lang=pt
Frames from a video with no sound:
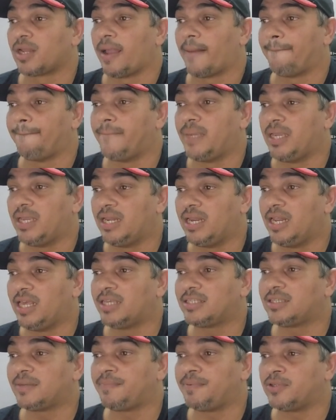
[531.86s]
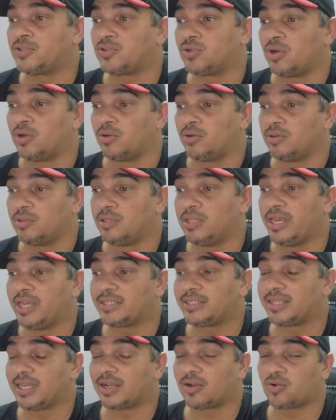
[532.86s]
Beleza, pessoal?
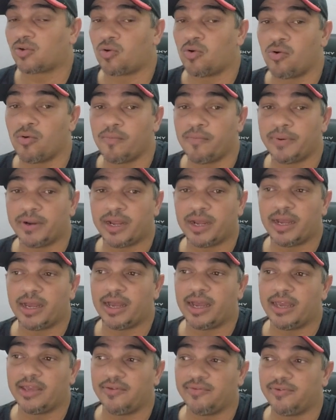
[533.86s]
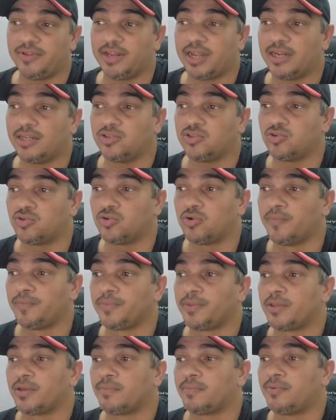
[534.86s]
Dessa compra aí finalizou
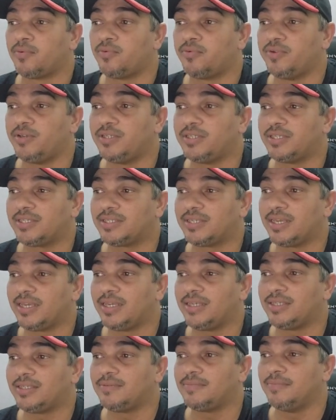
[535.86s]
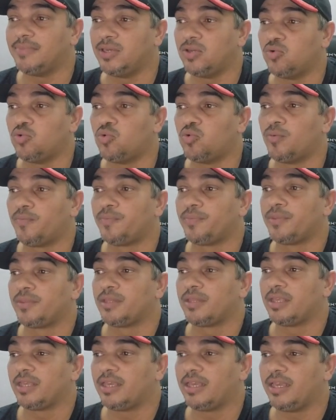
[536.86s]
por
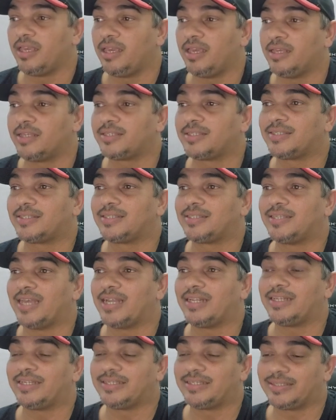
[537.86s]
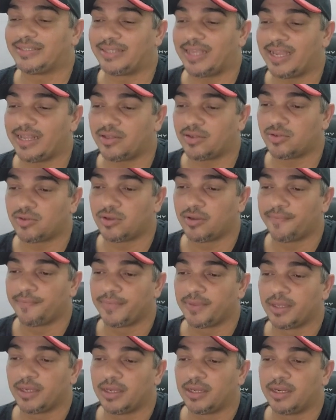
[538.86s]
26.700.
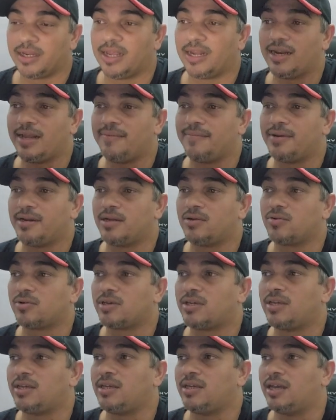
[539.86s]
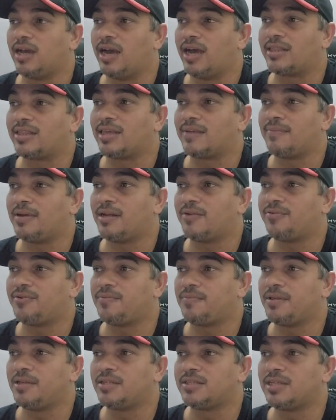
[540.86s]
Né? Lembrando que a tabela
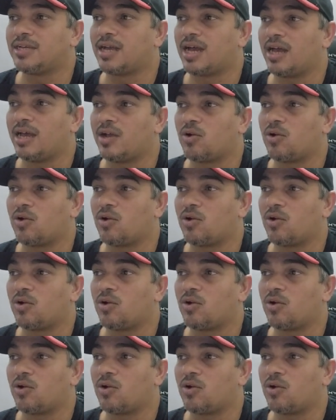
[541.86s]
FIP desse carro é